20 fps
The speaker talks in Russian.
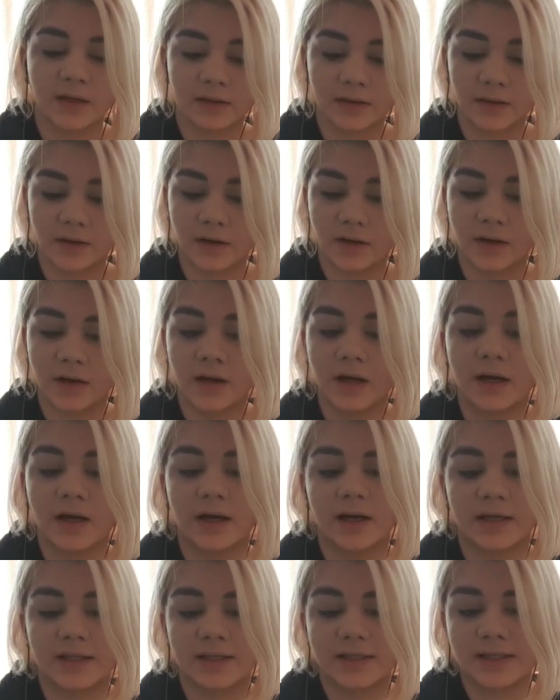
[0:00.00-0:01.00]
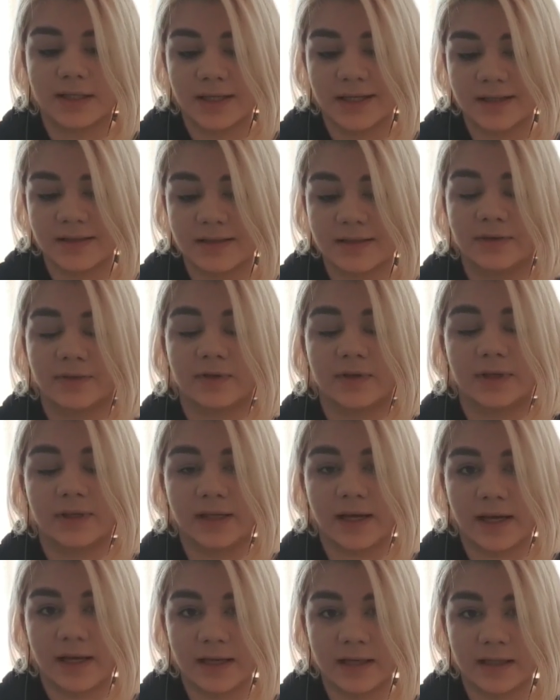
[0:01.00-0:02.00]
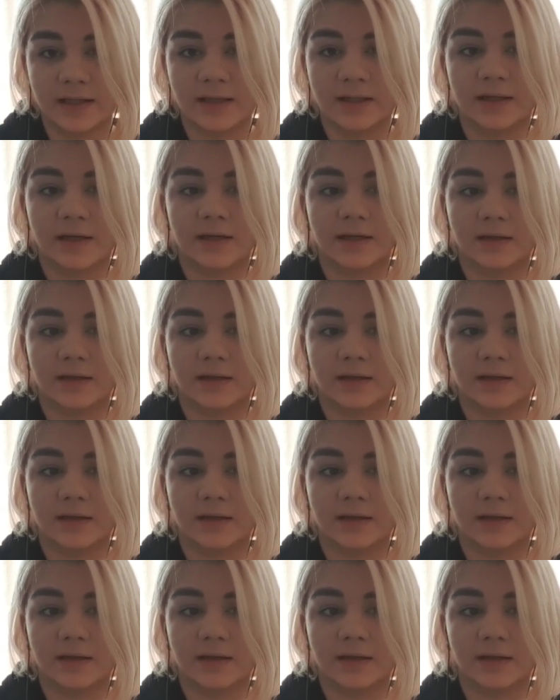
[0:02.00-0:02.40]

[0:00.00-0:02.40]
Но здесь, в Китае,